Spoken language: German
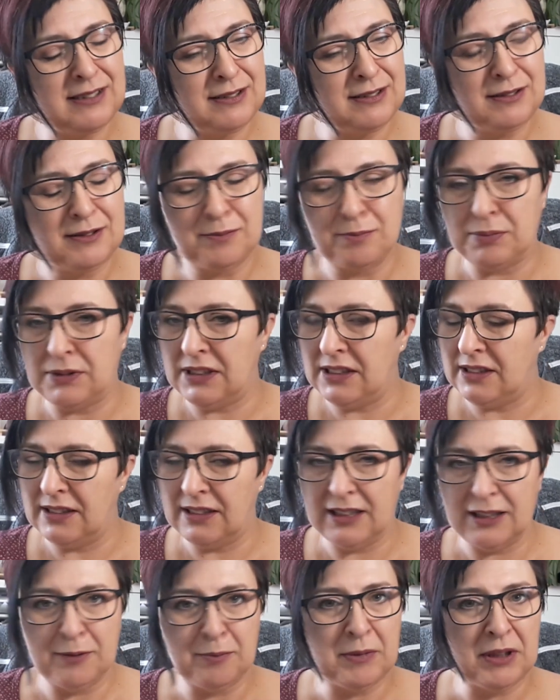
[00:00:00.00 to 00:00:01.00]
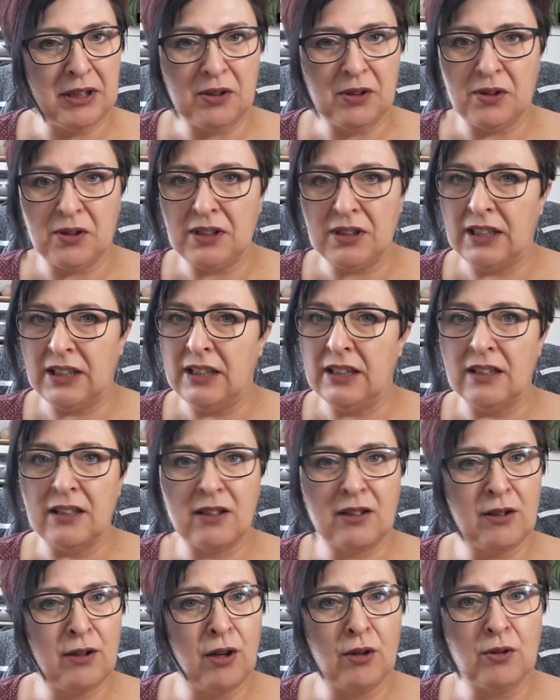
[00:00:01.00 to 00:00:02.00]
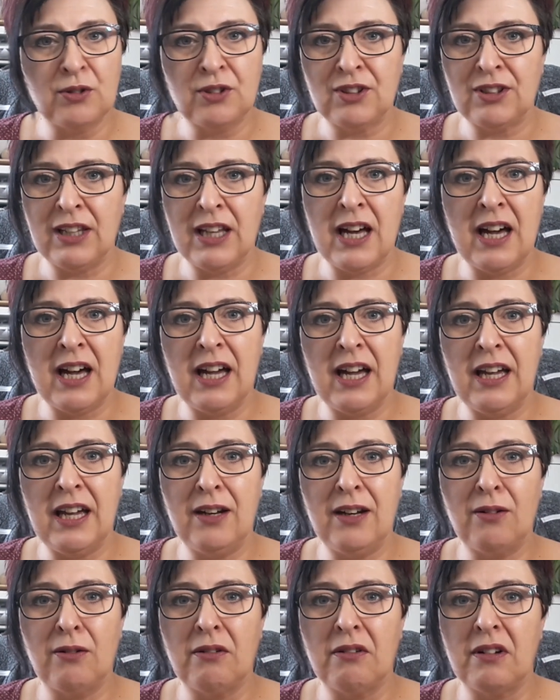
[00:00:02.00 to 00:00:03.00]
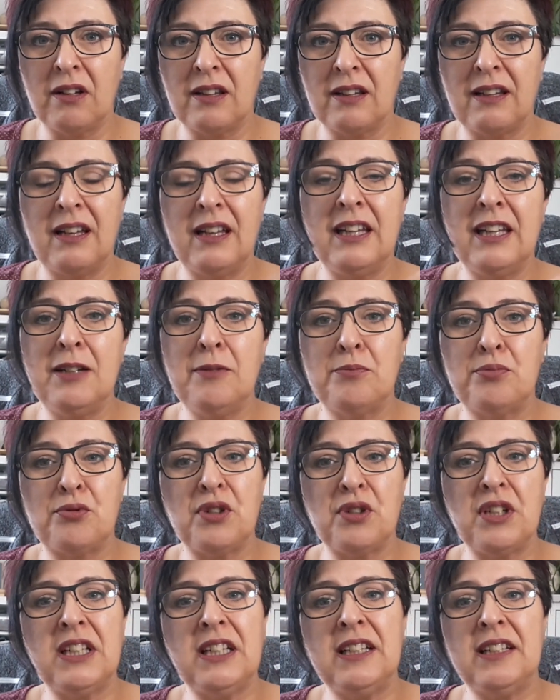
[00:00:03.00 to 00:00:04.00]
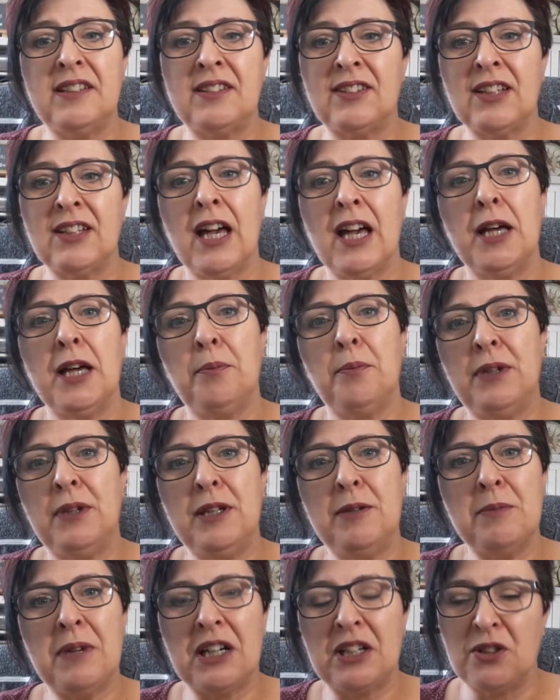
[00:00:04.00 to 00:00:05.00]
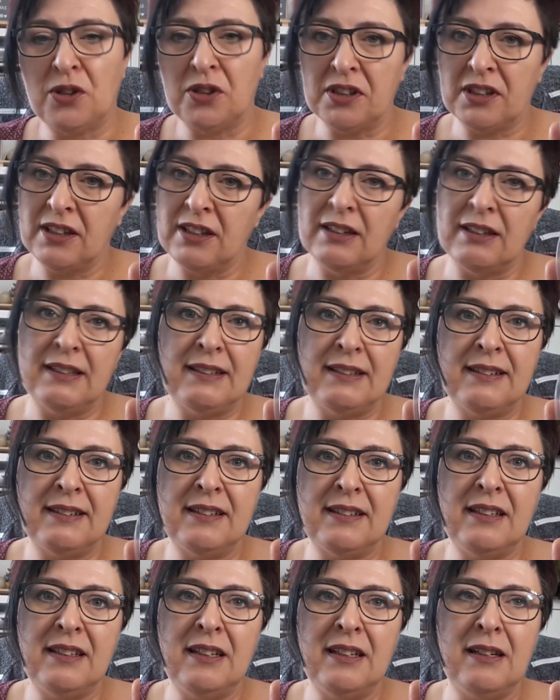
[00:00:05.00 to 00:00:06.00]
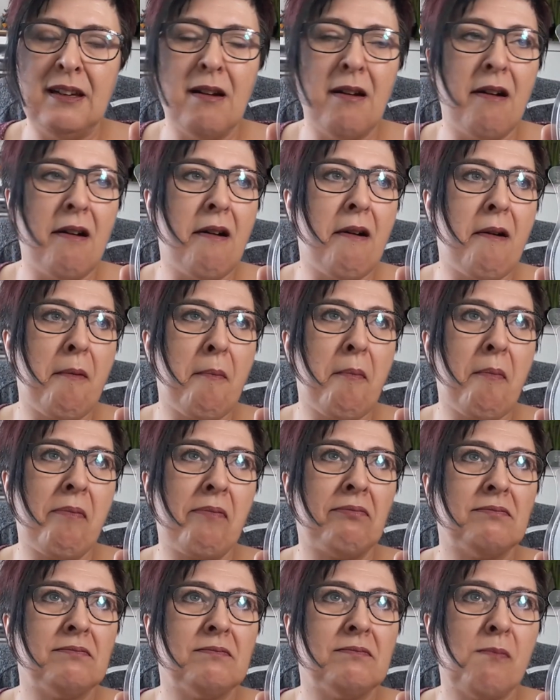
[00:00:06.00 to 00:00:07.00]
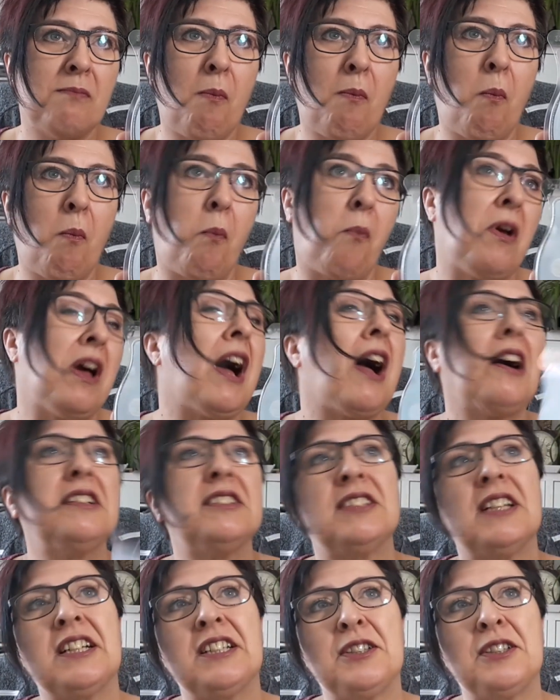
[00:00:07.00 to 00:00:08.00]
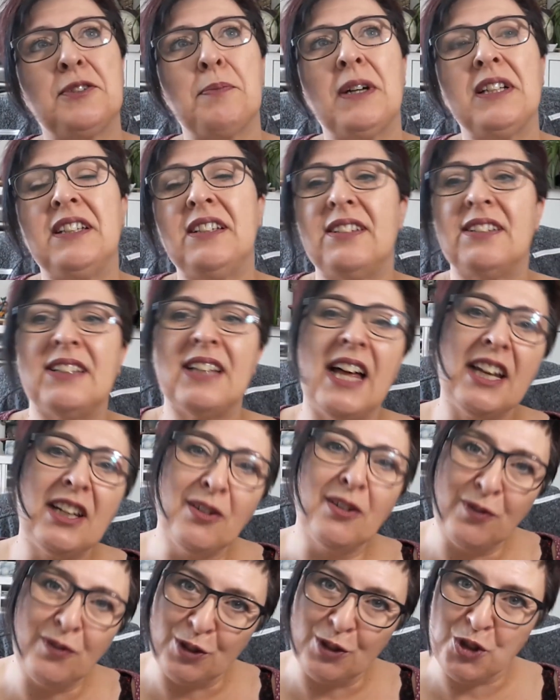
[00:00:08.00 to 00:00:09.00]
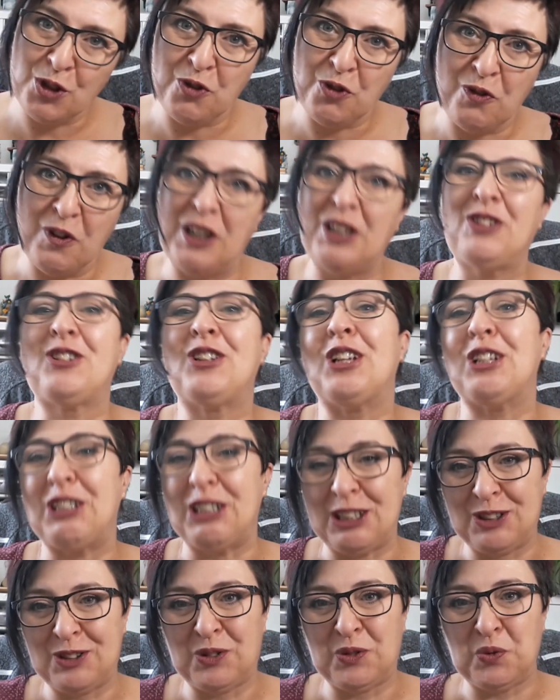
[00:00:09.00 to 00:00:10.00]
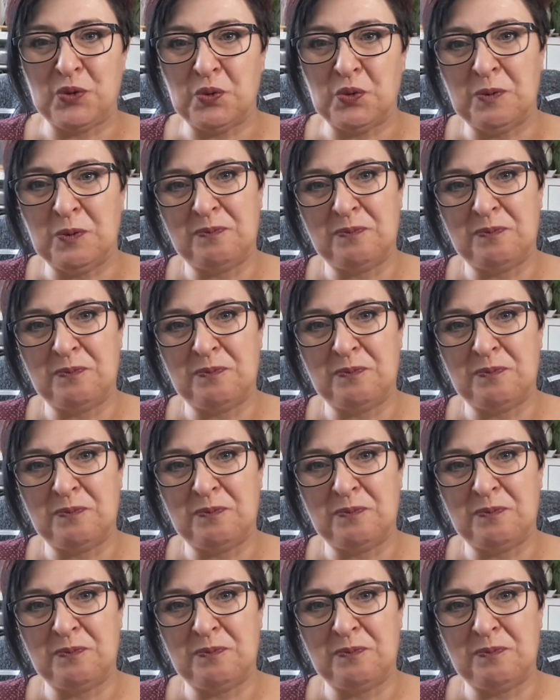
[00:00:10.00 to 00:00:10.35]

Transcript: äh, bin immer noch hier Clothesline und Clean Breeze. Pima Cotton ist die ähm, ja, ich sag jetzt mal die sanfte Schwester dazu.